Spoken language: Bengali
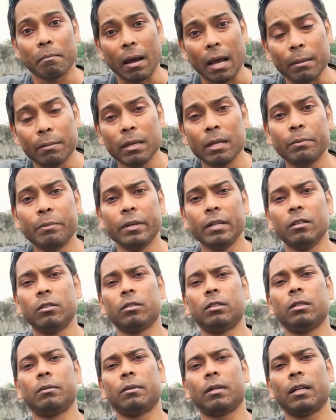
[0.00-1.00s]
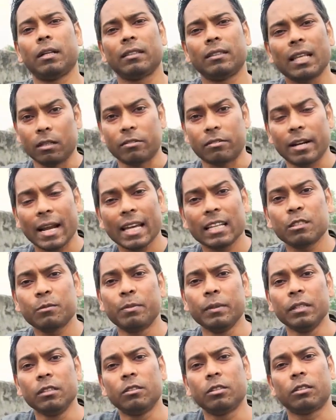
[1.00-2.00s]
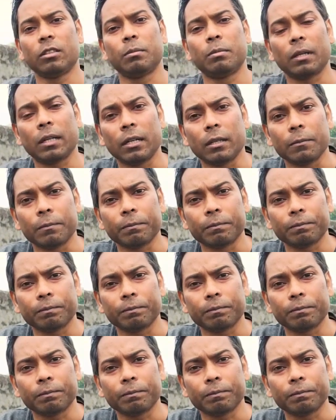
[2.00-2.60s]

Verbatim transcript: বাইবেল প্রিন্ট হতে পারে তা ট্র্যাক্স প্রিন্ট হতে পারে